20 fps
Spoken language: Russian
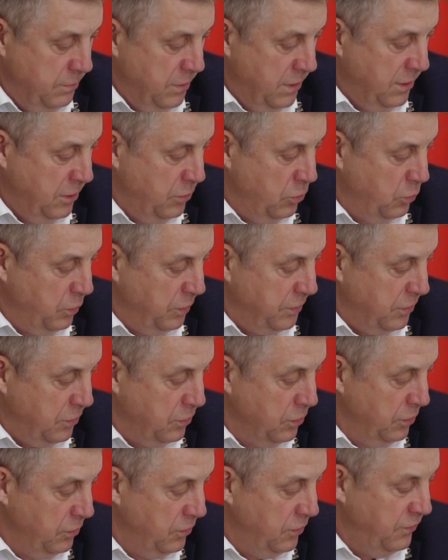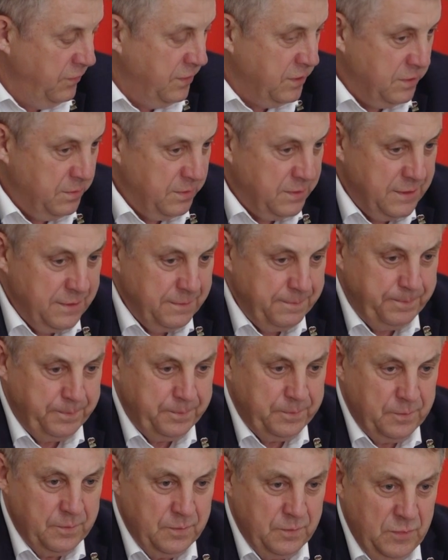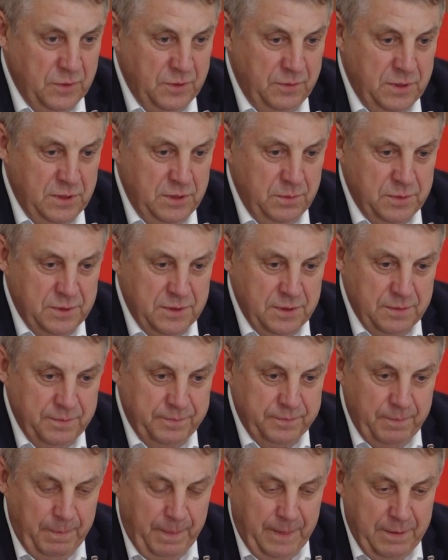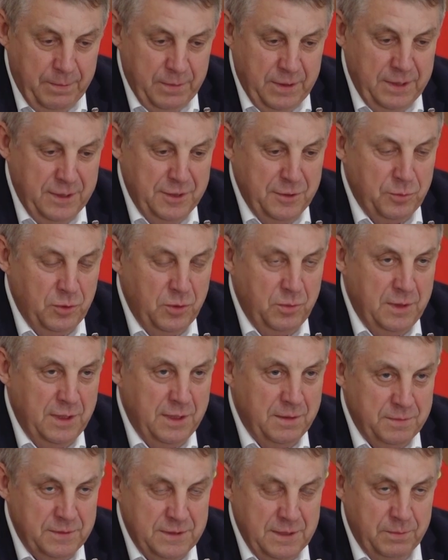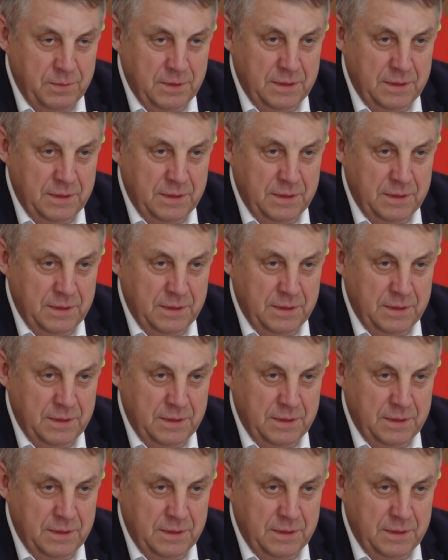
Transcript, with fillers: Мы к этому потихоньку движемся. Мы движемся, поэтому имеем те